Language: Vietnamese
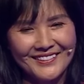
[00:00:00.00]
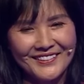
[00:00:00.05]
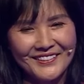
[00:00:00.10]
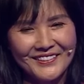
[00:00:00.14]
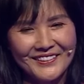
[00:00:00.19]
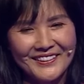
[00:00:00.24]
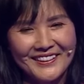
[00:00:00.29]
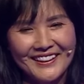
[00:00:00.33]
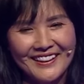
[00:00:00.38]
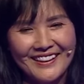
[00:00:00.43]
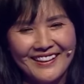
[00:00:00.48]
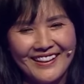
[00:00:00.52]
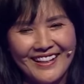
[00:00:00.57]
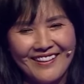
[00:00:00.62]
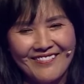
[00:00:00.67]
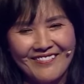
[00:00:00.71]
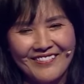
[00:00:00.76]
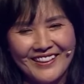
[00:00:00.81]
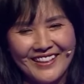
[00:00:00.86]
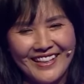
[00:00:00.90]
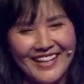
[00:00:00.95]
tôi nghĩ
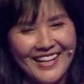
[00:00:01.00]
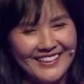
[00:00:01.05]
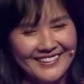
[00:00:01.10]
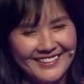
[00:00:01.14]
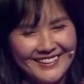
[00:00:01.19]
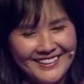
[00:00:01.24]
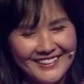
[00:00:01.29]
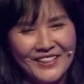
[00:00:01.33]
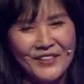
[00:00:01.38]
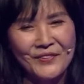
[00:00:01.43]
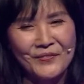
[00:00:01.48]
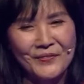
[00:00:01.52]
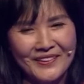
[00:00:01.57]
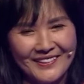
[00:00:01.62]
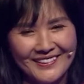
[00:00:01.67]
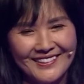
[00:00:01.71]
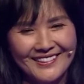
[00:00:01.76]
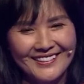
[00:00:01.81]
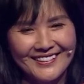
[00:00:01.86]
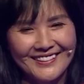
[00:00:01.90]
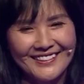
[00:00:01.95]
là phải 2 tỷ đồng ạ
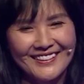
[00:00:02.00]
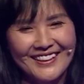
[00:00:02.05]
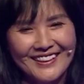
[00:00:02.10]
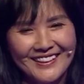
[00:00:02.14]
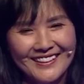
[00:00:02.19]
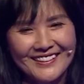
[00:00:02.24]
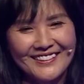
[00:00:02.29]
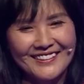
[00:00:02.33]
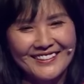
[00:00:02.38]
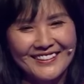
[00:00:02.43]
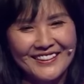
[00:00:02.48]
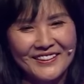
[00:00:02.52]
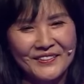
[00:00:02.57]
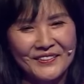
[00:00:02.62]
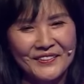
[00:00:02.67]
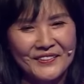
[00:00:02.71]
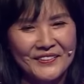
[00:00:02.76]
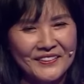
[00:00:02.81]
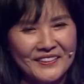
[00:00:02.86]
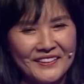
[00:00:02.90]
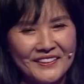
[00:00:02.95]
đấy là theo
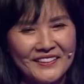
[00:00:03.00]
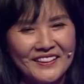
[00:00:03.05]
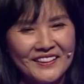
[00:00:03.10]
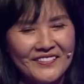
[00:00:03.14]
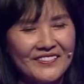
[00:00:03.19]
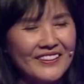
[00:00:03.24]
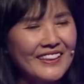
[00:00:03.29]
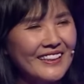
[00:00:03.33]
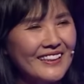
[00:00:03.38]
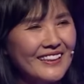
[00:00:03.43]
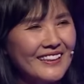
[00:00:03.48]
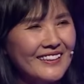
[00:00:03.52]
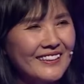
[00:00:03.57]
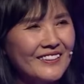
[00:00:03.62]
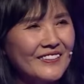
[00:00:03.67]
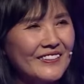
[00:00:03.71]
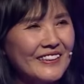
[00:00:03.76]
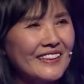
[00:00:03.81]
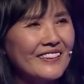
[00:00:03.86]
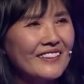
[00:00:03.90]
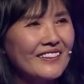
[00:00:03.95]
tôi theo, theo nghĩ
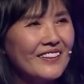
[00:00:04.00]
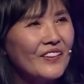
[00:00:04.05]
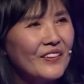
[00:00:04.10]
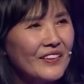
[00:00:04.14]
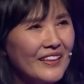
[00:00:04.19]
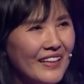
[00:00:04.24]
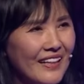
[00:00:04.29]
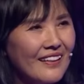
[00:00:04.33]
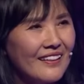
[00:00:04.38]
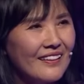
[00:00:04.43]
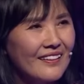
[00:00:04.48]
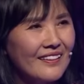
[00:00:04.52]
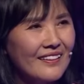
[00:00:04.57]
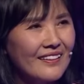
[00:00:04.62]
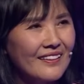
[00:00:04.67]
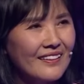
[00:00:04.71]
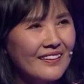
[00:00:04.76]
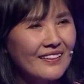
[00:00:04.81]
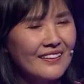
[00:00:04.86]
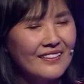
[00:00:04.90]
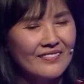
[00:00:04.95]
suy nghĩ của tôi đấy ạ
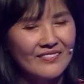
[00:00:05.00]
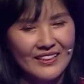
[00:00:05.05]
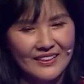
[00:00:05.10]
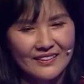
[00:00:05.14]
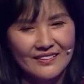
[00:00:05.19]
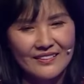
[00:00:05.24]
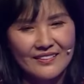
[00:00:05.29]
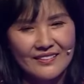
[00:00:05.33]
vâng vâng